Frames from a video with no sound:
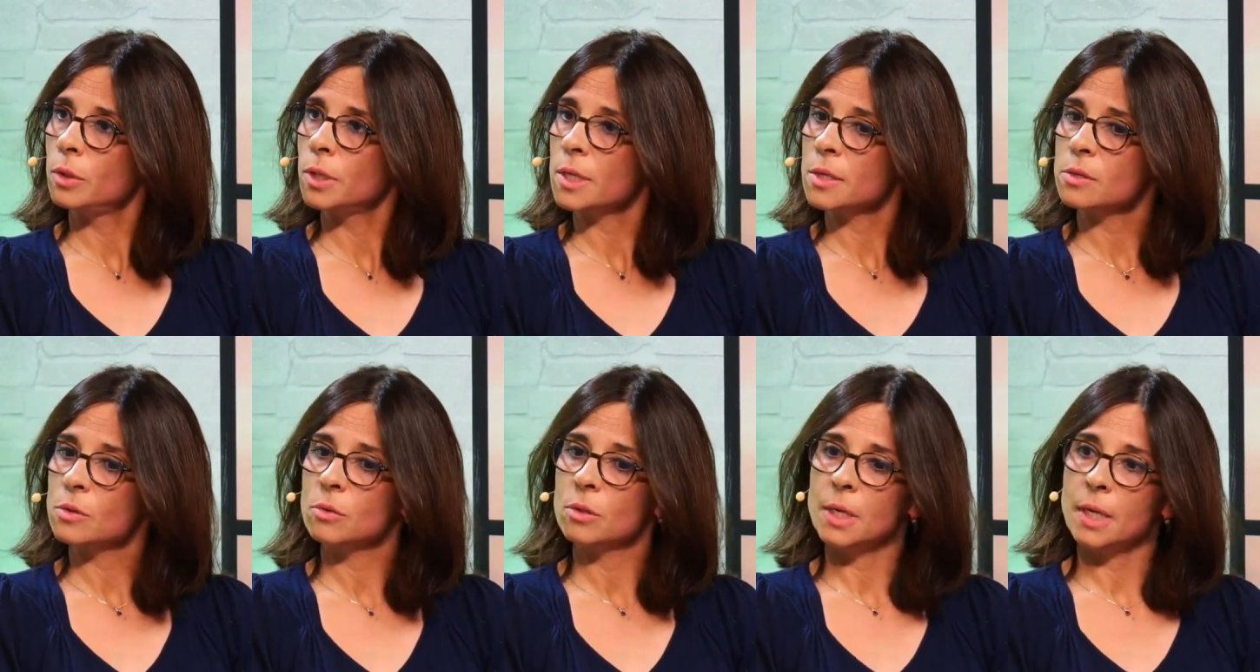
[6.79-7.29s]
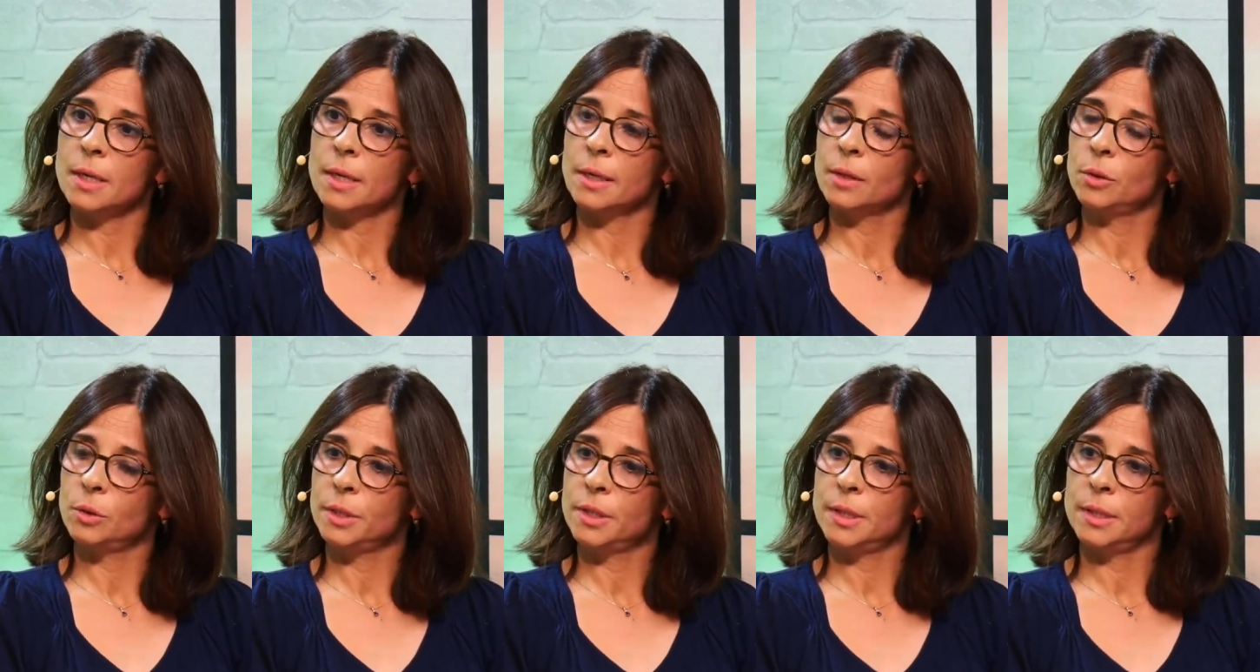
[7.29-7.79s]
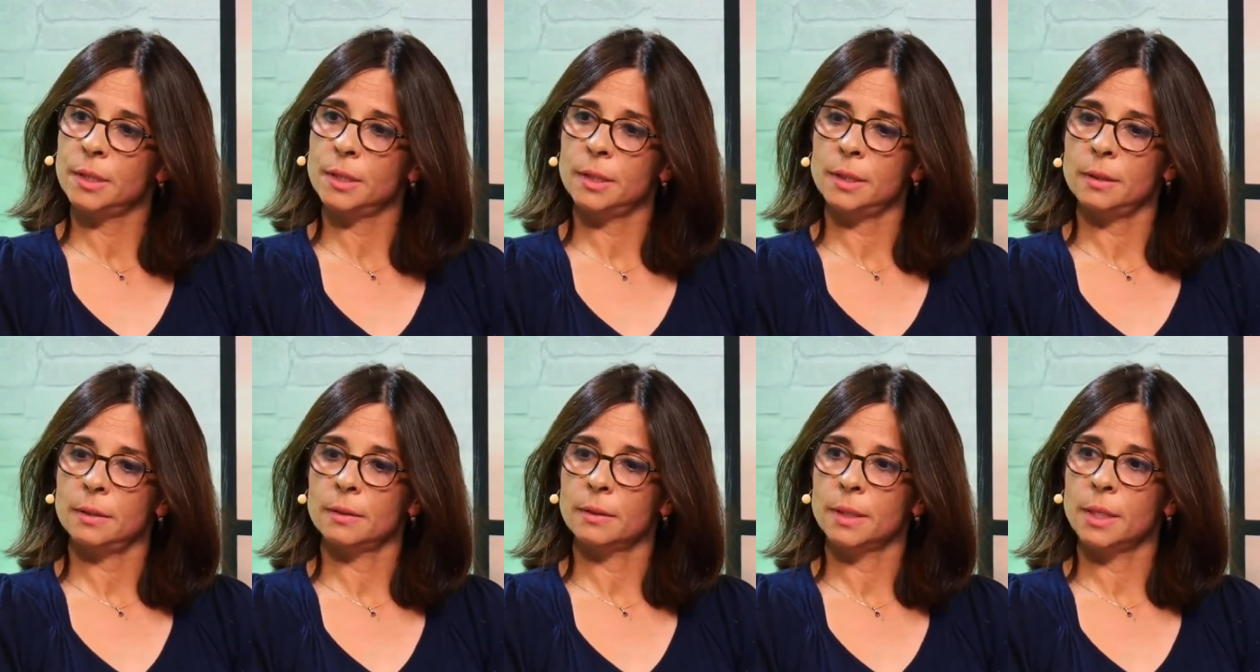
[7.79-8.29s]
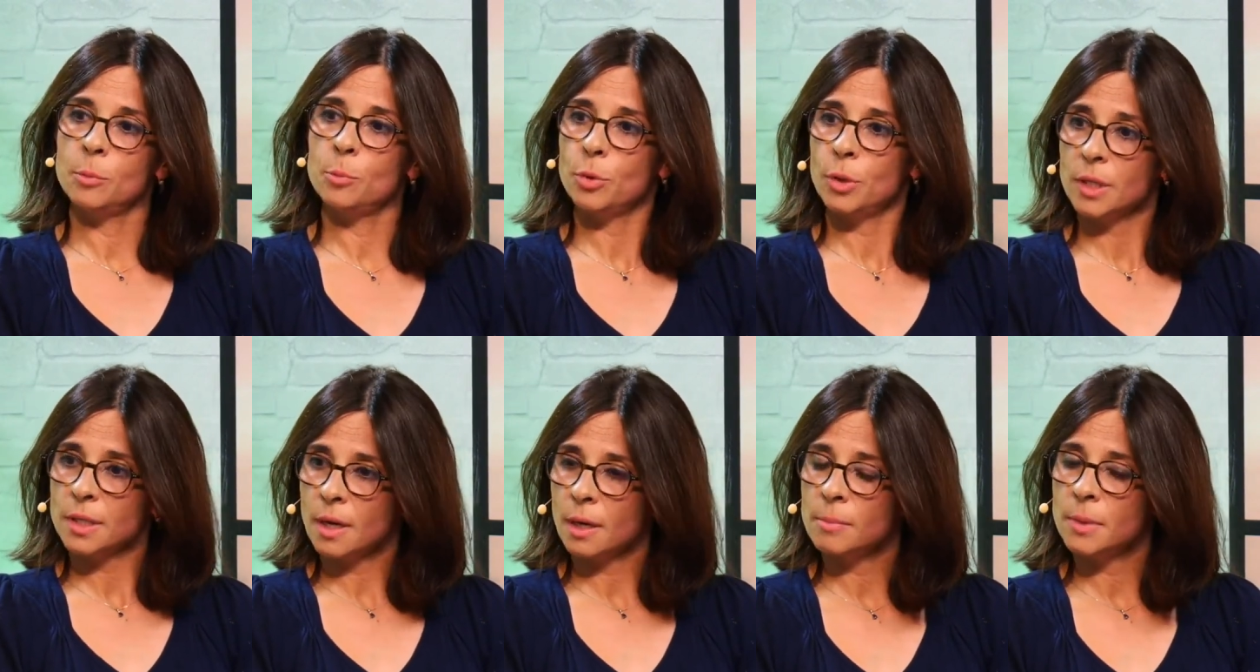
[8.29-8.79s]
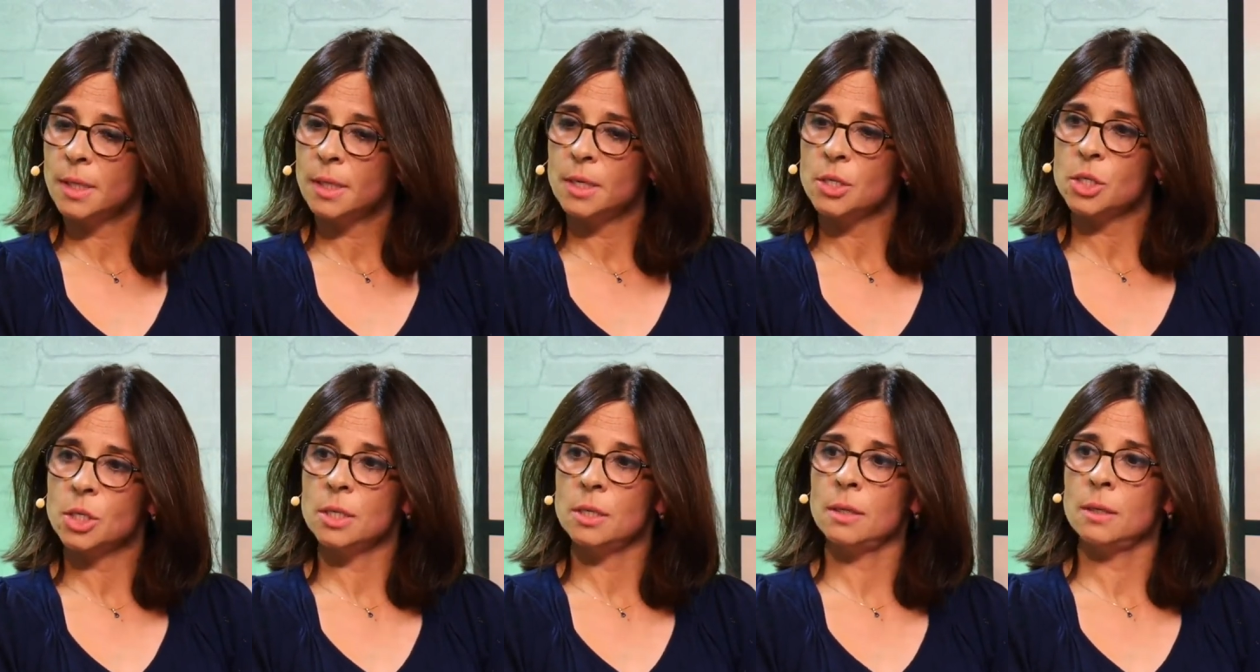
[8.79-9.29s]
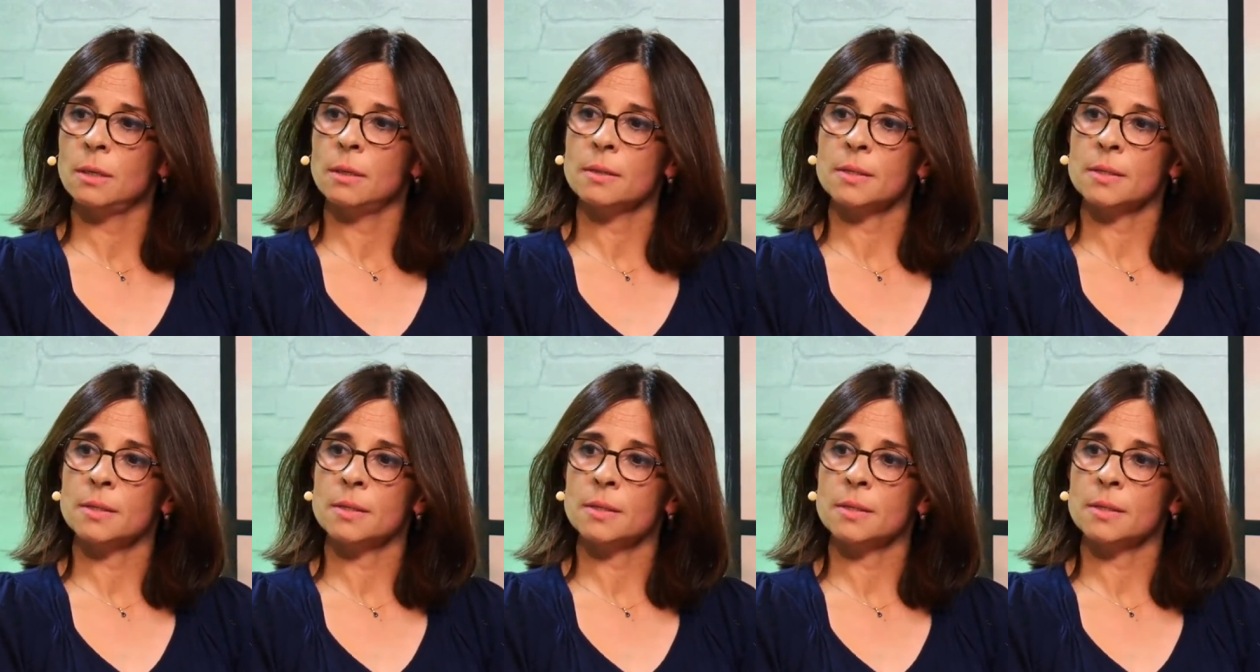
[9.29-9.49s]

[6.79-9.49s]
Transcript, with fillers: nationale à côté qui peut être aménagée.